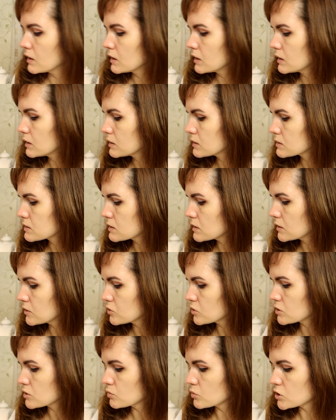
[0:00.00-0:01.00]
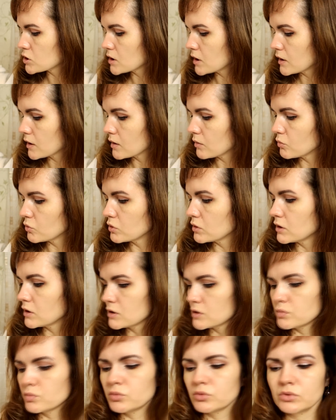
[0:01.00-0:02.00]
И следующим шагом у
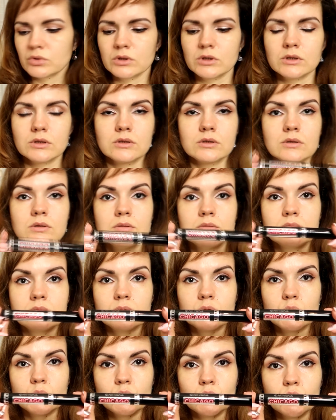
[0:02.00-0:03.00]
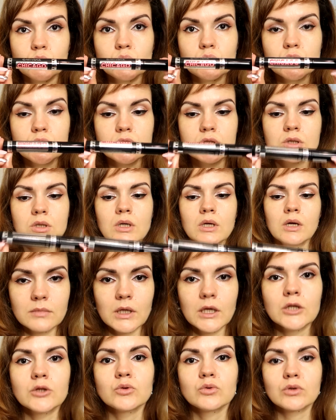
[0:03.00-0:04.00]
нас будет тушь.
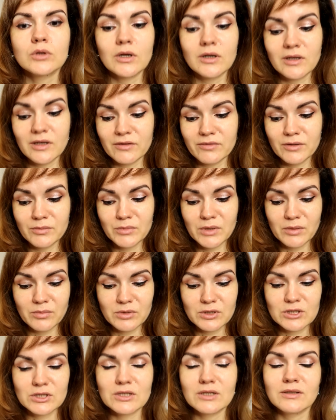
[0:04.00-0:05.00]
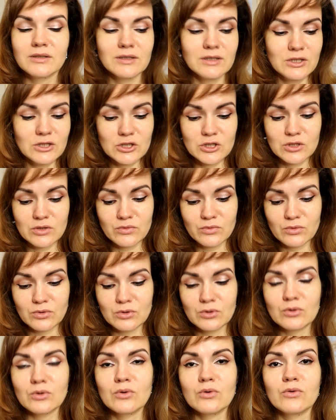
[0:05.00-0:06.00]
И тут, как я вам и обещала, ничего
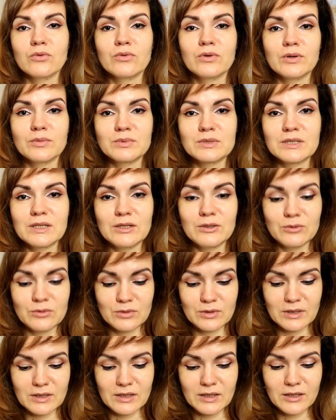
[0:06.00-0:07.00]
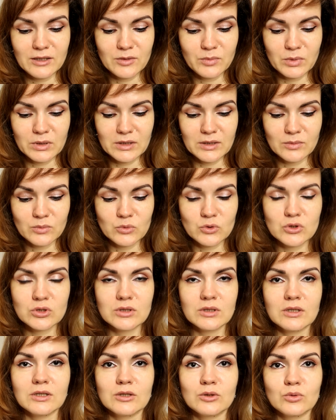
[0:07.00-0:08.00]
нового абсолютно нет, потому
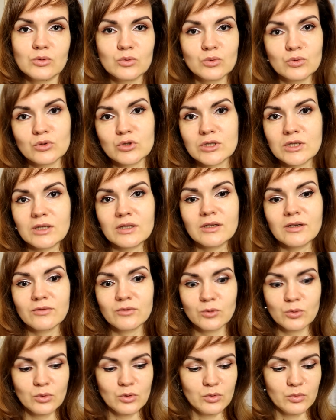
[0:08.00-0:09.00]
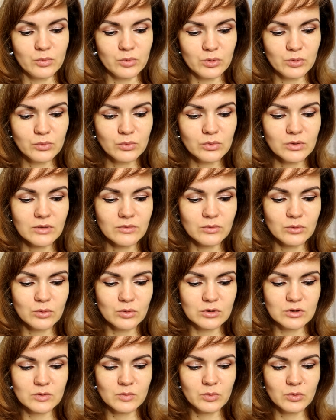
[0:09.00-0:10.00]
что эту тушь я давно люблю,
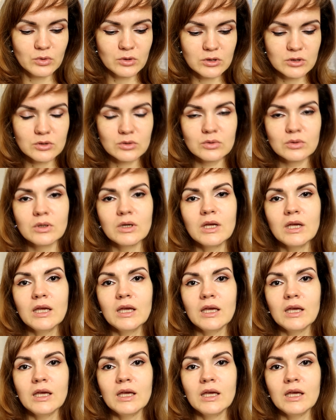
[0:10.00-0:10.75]
давно использую.